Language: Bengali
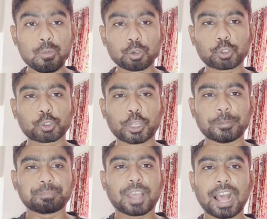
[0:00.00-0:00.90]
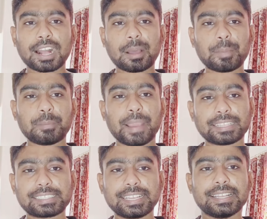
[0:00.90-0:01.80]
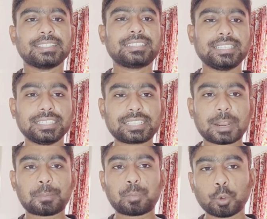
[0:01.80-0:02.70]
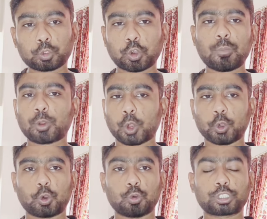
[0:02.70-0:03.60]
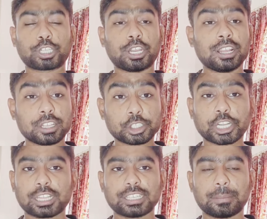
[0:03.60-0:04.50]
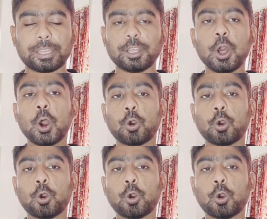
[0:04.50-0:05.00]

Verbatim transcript: অবশ্যই আগামী ম্যাচে তিনি তার প্রথম রণকৌশল সাজাবেন